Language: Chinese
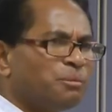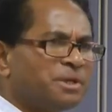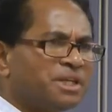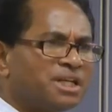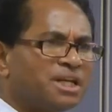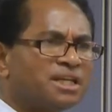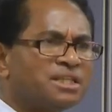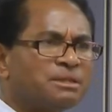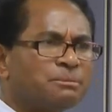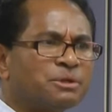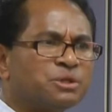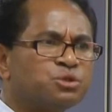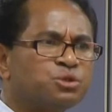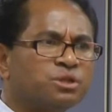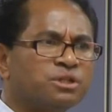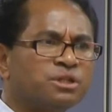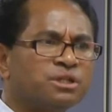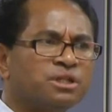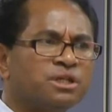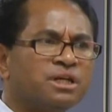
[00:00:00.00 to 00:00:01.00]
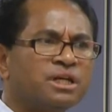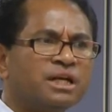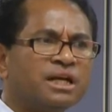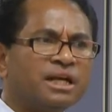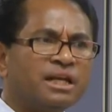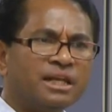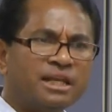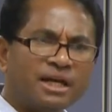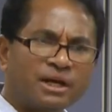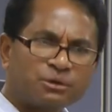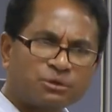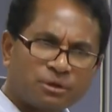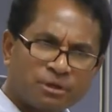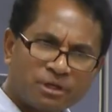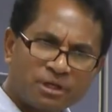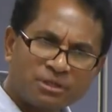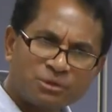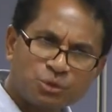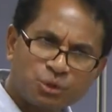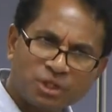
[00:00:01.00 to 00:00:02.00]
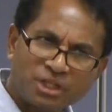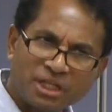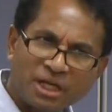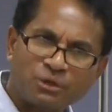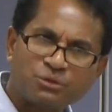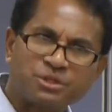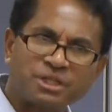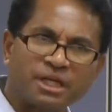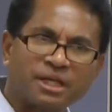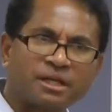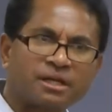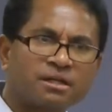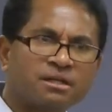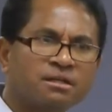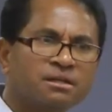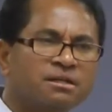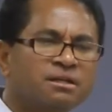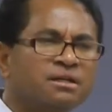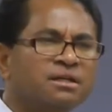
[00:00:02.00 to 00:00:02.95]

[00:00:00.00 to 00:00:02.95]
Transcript: 我们应该怎么去了去了解呢？